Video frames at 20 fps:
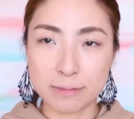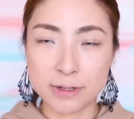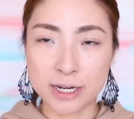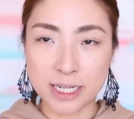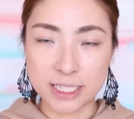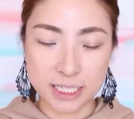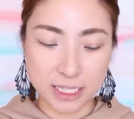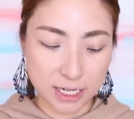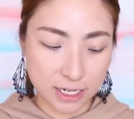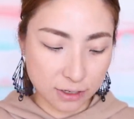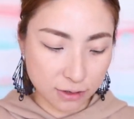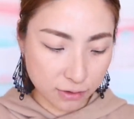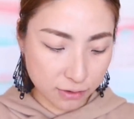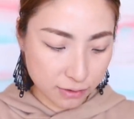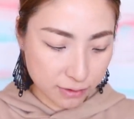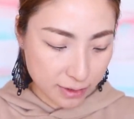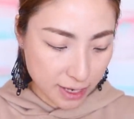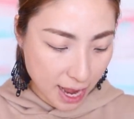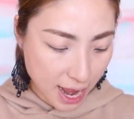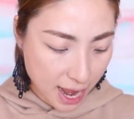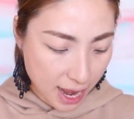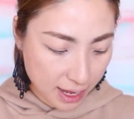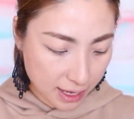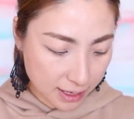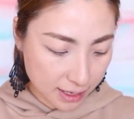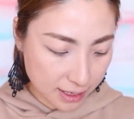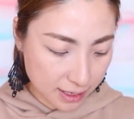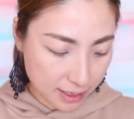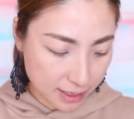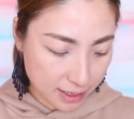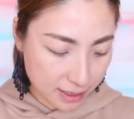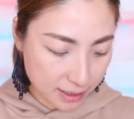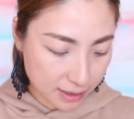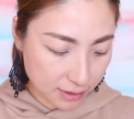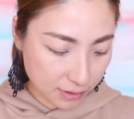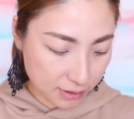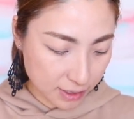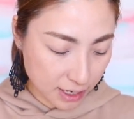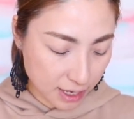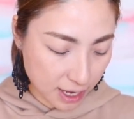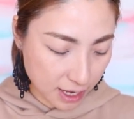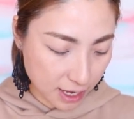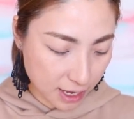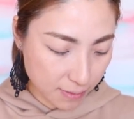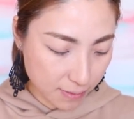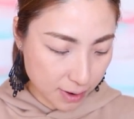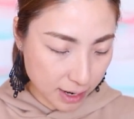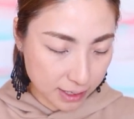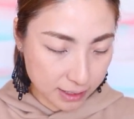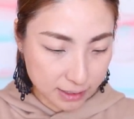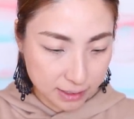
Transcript: ブラシにとってのせていきま